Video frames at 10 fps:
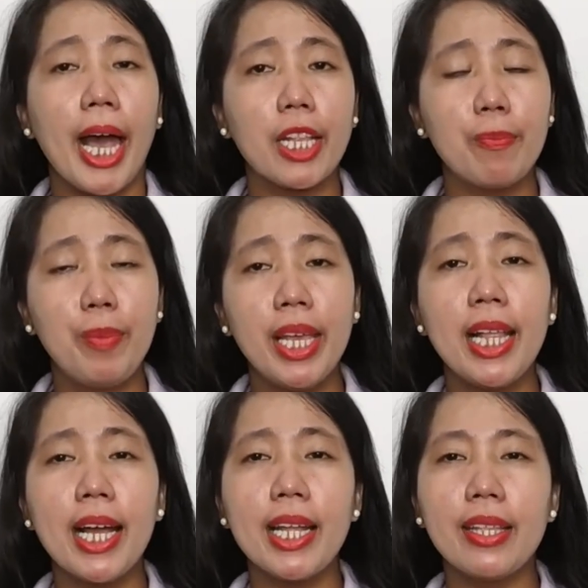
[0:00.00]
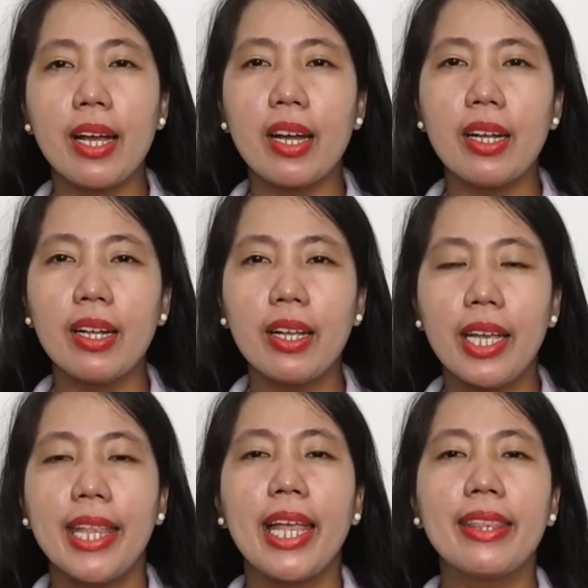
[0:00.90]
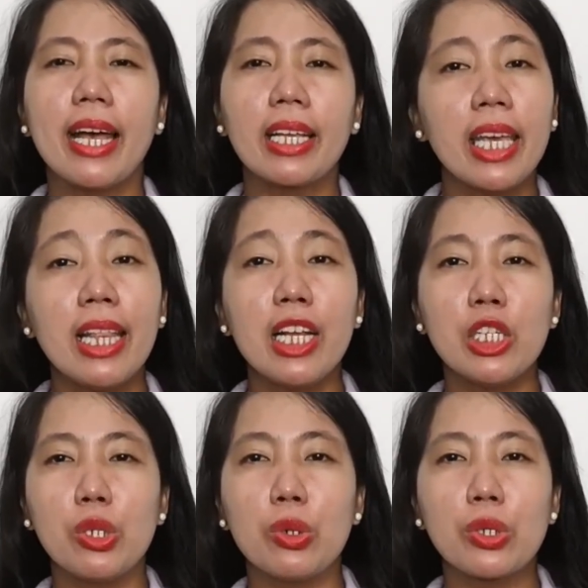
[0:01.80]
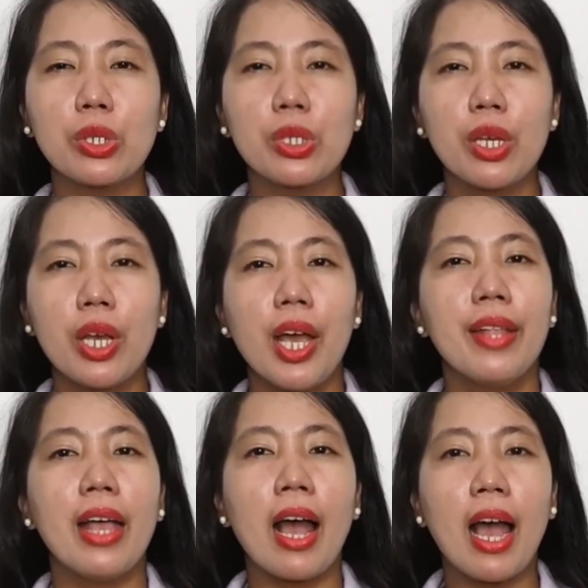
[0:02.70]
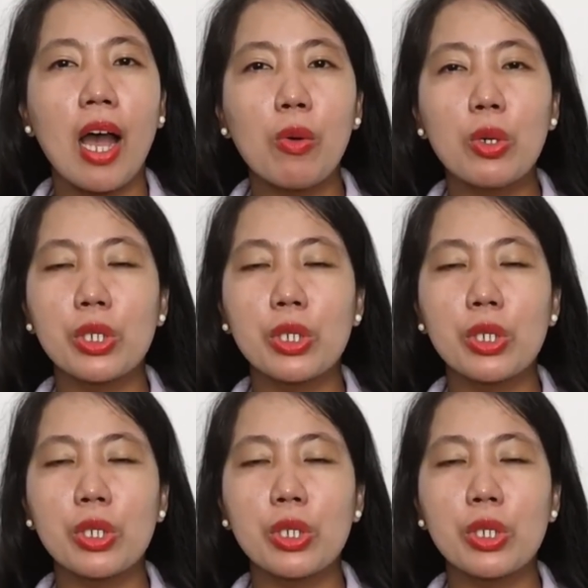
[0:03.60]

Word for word: At bilang anak ng dakilang Diyos, nangako